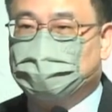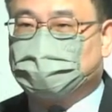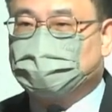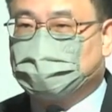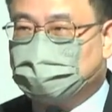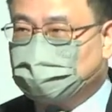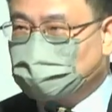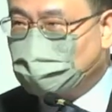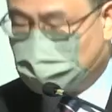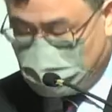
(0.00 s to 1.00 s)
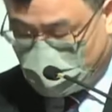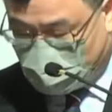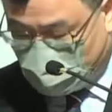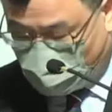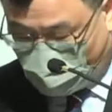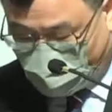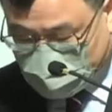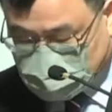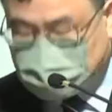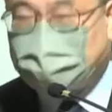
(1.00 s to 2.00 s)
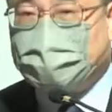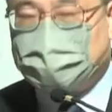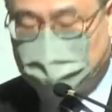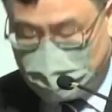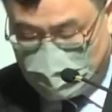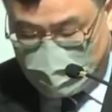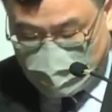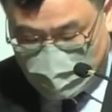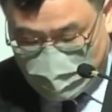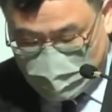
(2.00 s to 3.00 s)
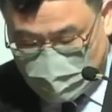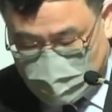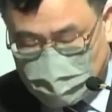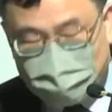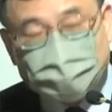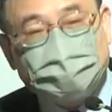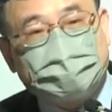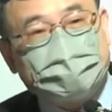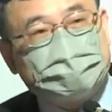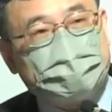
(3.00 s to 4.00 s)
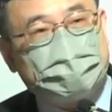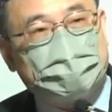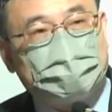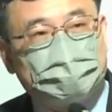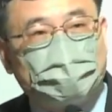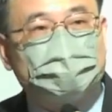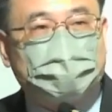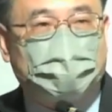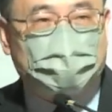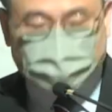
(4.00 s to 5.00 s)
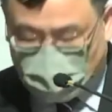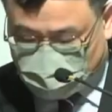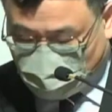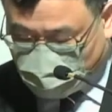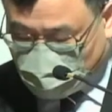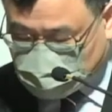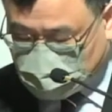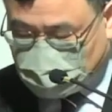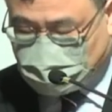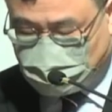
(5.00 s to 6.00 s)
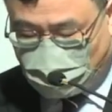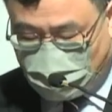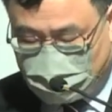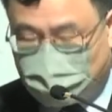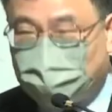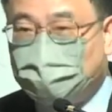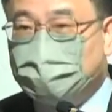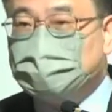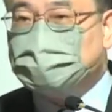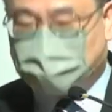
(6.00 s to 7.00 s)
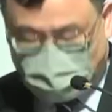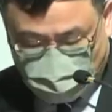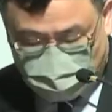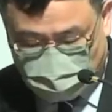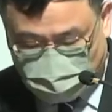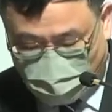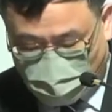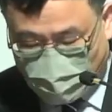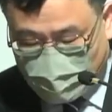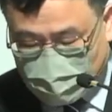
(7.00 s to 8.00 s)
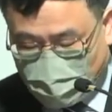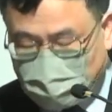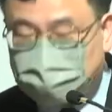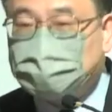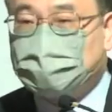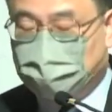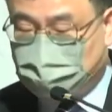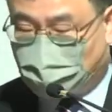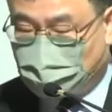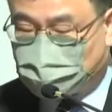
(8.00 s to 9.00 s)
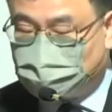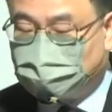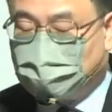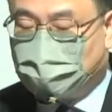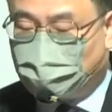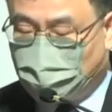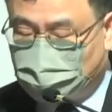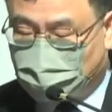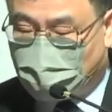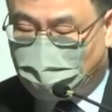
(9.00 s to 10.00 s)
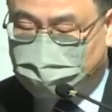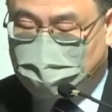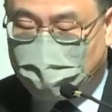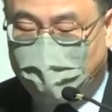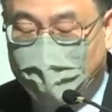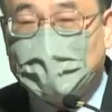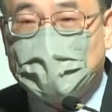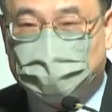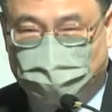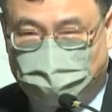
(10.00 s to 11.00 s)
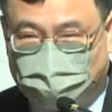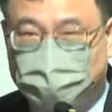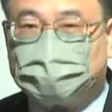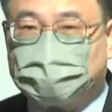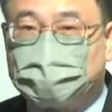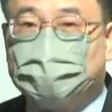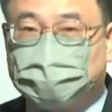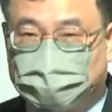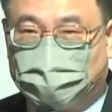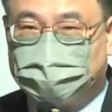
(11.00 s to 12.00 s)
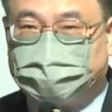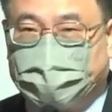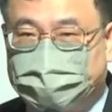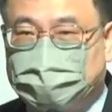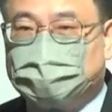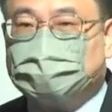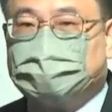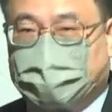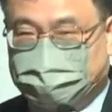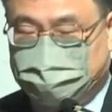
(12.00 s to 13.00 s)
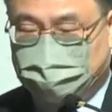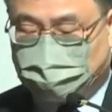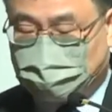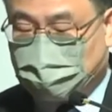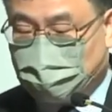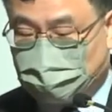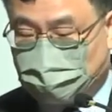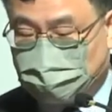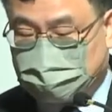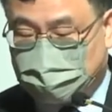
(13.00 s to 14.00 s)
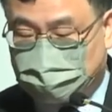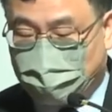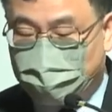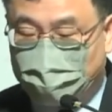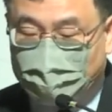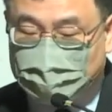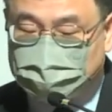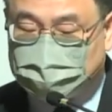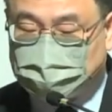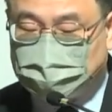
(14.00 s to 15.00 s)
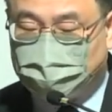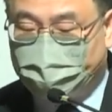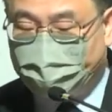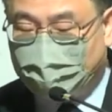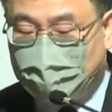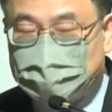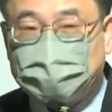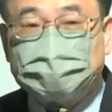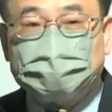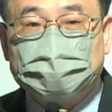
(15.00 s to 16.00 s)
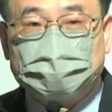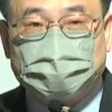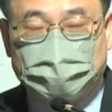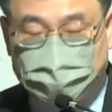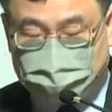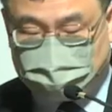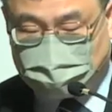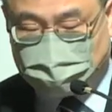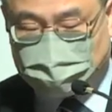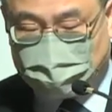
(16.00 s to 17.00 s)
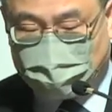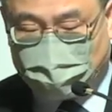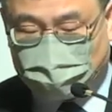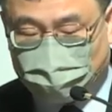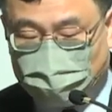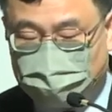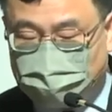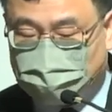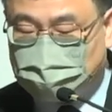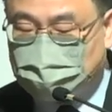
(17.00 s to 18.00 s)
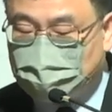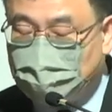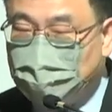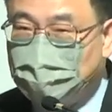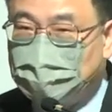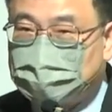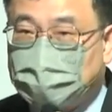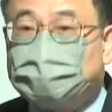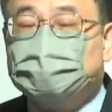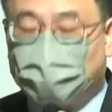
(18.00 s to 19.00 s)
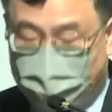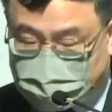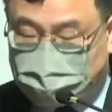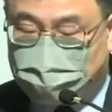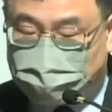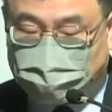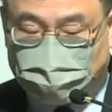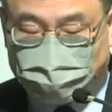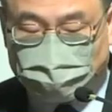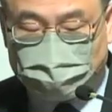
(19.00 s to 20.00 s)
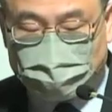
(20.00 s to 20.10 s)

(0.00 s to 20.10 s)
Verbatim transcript: 者世人听说过了，也肯定会很期待。尤其在一些动荡、战争发生、饥荒、瘟疫、地震的时候，人们心里可能找个出路，要有稳固的靠山。于是这个时候，假基督、假先，这就很多会产生。借此机会，甚至有些神机骑士啊，蛊惑人心。当中有人会自称是基督，